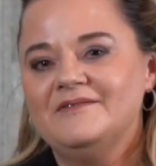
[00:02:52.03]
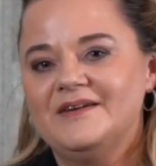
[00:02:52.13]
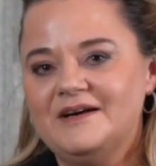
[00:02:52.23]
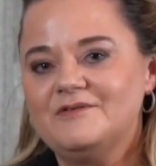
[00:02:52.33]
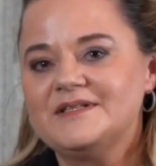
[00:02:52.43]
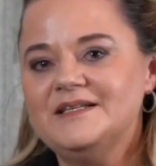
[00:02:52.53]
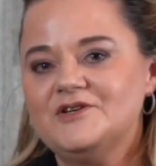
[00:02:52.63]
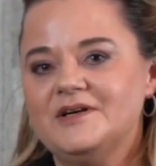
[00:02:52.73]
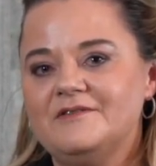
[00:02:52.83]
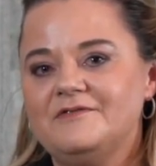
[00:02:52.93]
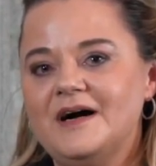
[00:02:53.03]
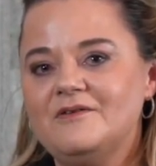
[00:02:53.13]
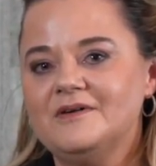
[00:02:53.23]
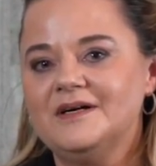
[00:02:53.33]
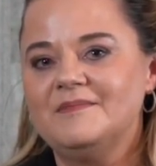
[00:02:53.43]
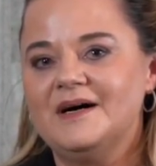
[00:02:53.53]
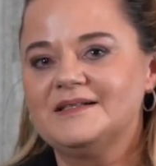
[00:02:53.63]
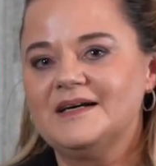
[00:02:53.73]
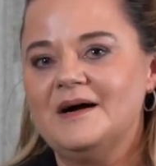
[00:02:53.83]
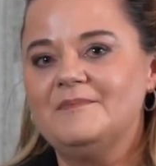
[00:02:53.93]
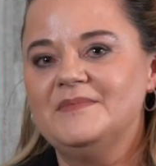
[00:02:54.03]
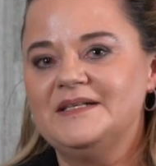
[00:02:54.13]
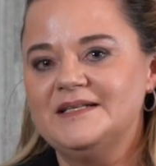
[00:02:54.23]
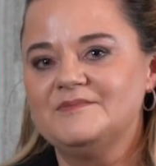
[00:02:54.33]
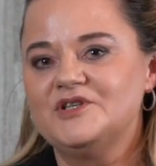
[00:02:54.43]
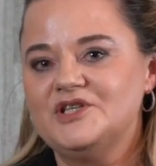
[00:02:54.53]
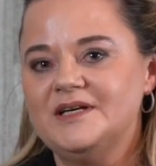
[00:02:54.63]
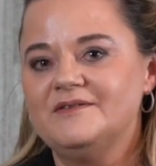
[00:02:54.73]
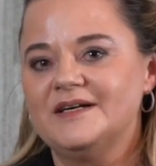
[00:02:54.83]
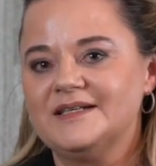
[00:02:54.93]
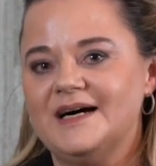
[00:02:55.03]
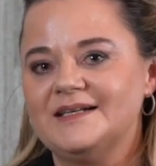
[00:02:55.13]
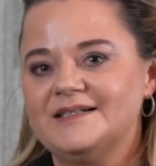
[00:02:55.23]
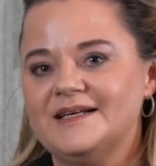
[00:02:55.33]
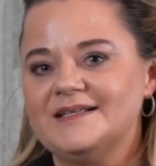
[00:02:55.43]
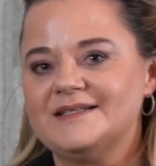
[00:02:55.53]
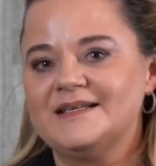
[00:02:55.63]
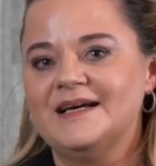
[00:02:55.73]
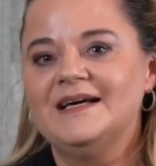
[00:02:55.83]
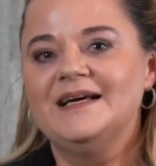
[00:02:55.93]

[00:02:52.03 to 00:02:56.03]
Wenn auch Sie schon Erfahrungen gemacht haben mit diesem Chi-Quadrat-Test,